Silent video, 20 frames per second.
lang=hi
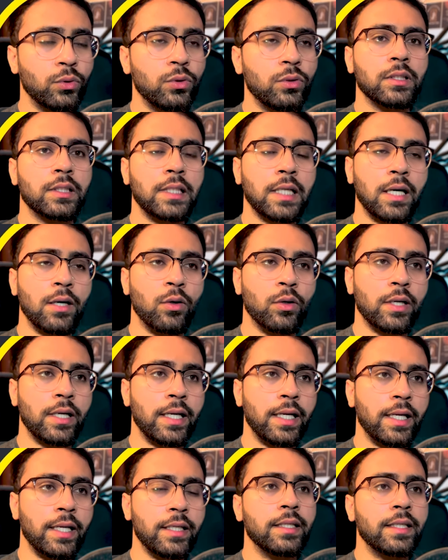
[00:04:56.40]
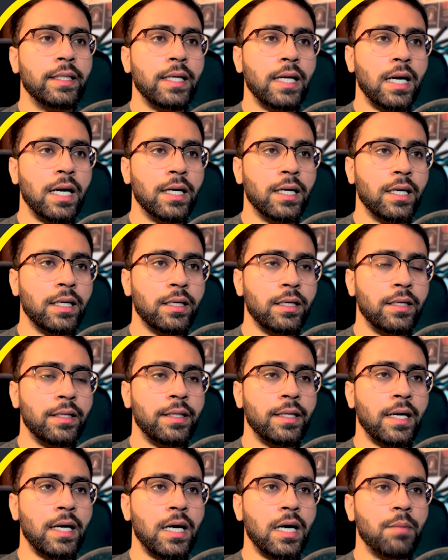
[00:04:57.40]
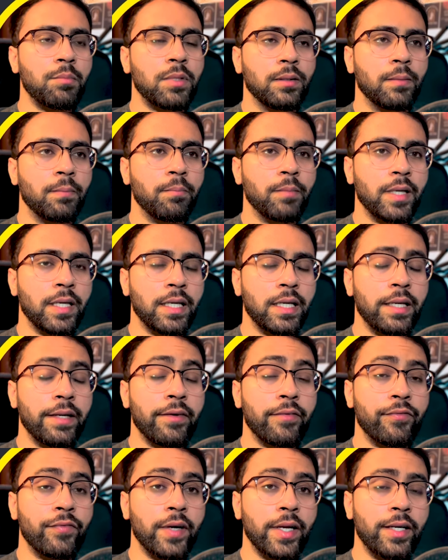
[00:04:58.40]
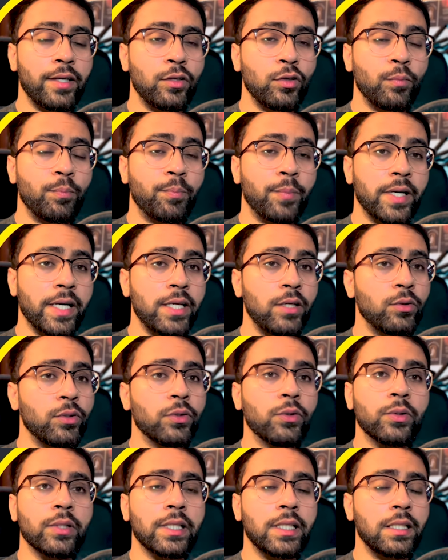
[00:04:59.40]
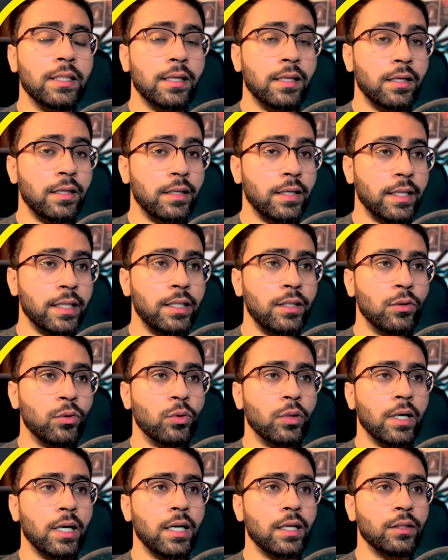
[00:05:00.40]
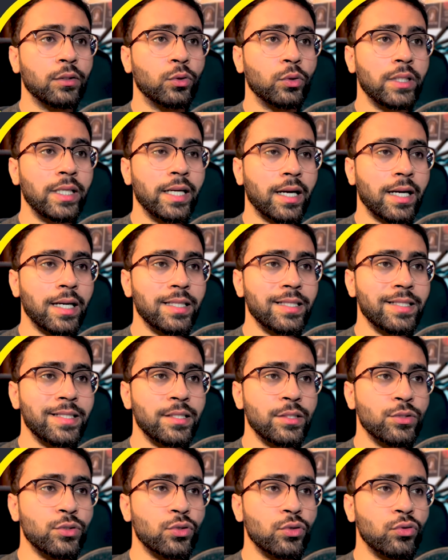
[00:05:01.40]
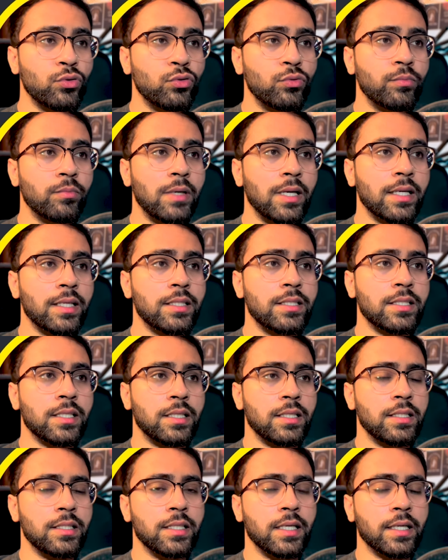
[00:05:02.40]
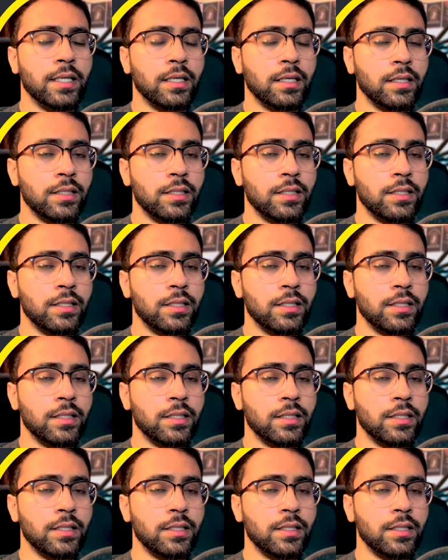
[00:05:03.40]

क्या हो रहा है कि अगर नाम में वैल्यू पड़ी हुई होगी नहीं होगा तो ये कंज्यूमर चल जाएगा